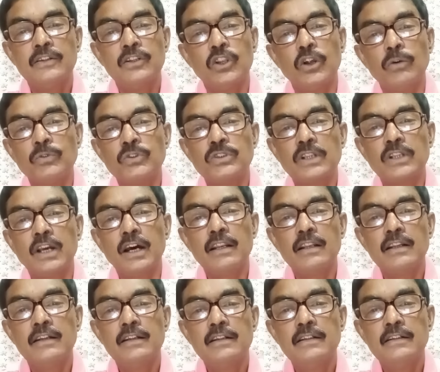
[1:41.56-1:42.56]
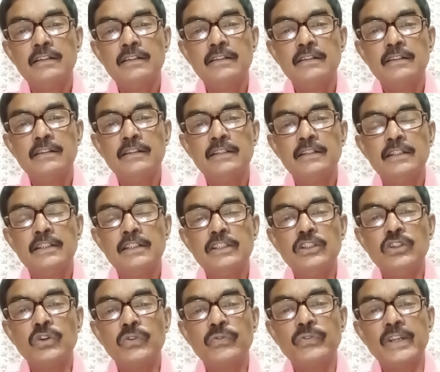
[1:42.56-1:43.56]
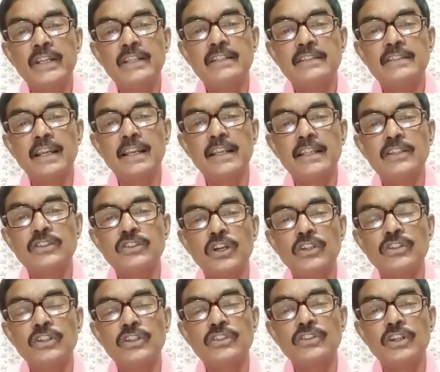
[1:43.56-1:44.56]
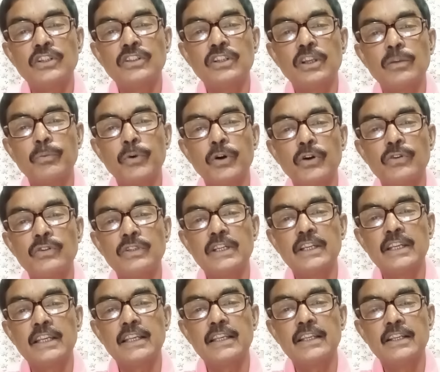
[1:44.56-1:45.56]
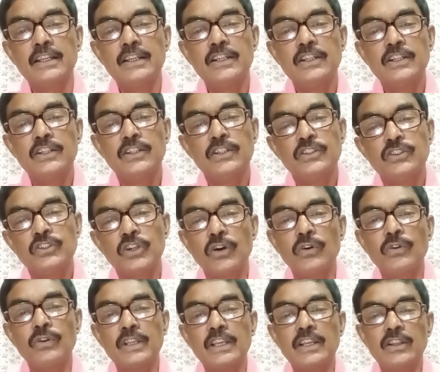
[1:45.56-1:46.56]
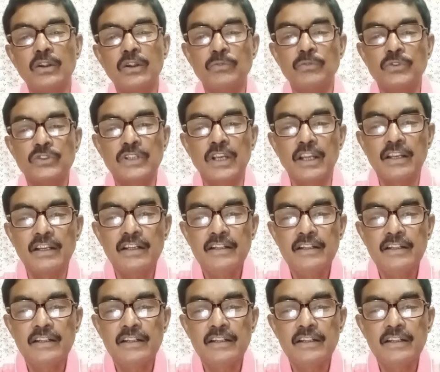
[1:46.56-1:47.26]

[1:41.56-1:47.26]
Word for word: নমস্কার ইয়োর ফ্রেন্ডস চ্যানেল সঞ্জয় সঞ্জয়ের পক্ষ থেকে সকলকেই নমস্কার